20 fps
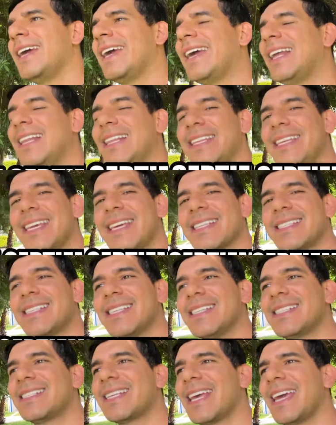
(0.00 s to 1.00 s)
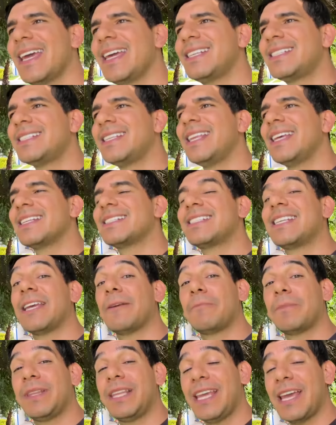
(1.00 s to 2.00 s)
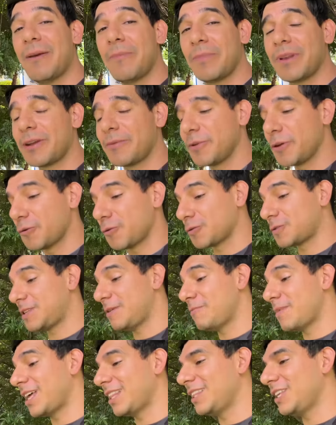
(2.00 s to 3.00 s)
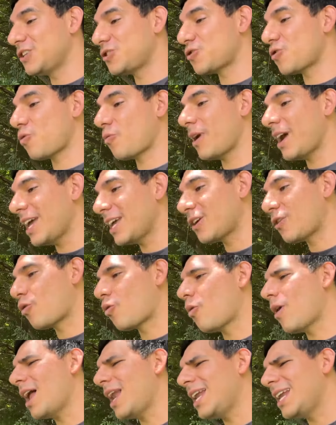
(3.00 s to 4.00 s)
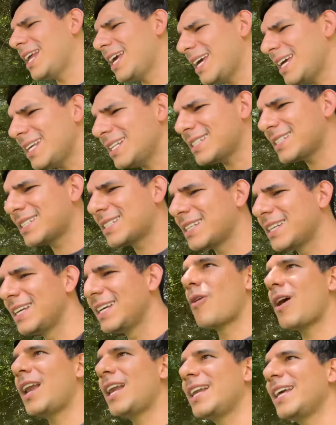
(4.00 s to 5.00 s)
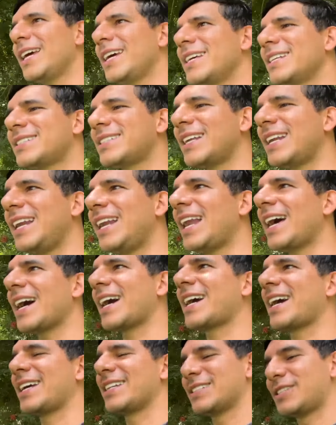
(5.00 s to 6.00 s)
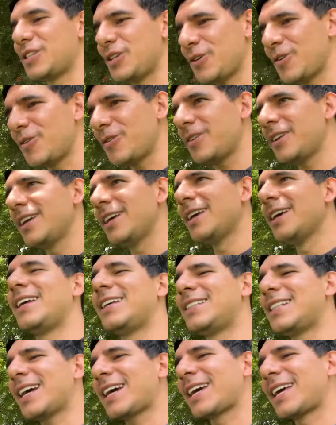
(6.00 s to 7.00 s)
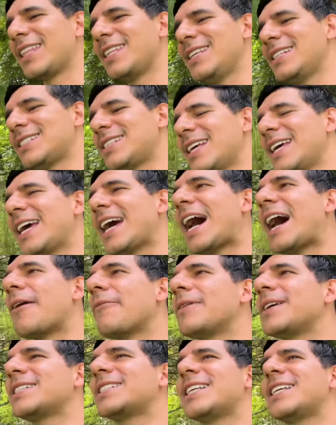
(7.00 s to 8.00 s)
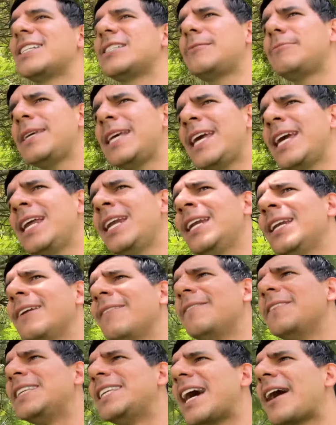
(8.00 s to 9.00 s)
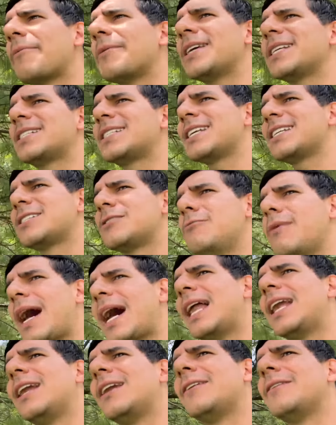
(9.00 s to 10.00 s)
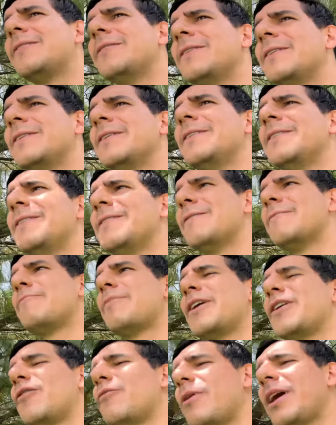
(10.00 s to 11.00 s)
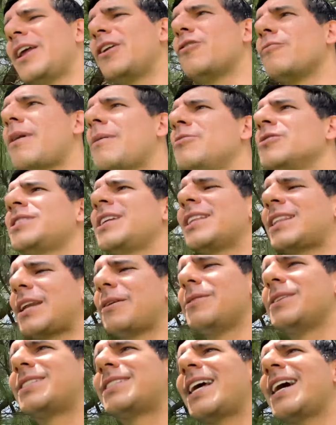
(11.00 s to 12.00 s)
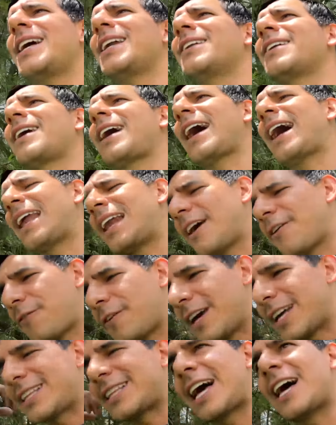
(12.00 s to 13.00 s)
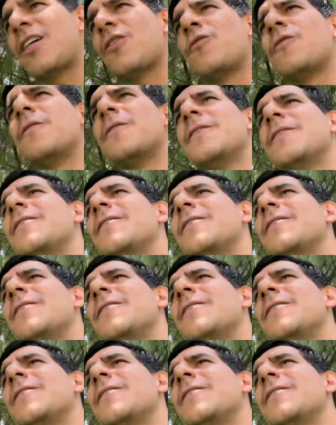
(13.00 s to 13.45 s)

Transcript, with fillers: El 16 de septiembre, amigos. Si me han dicho, güey, ¿cuál es? ¿Cuál es la canción? Es la que dice a veces bien y a veces mal. Pero bueno, vamos a entrevistar al afectado.